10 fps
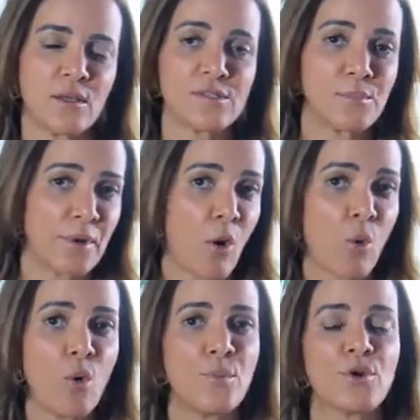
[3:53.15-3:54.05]
não se
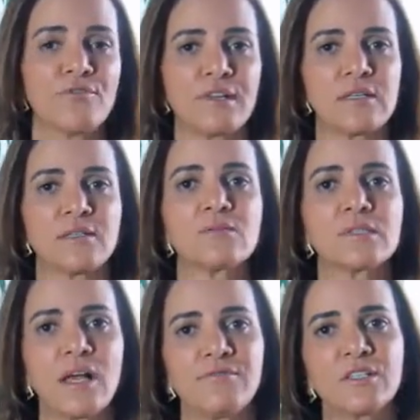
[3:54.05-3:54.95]
preocupam em oferecer um
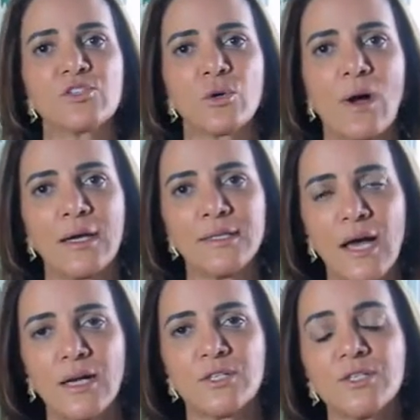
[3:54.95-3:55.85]
serviço de
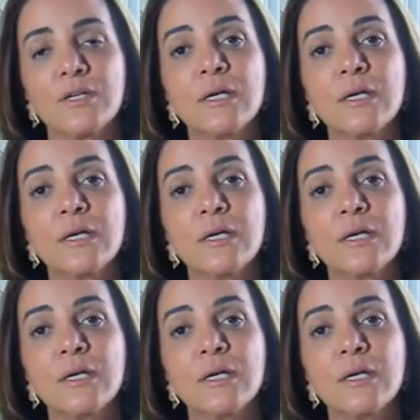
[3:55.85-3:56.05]
qualidade.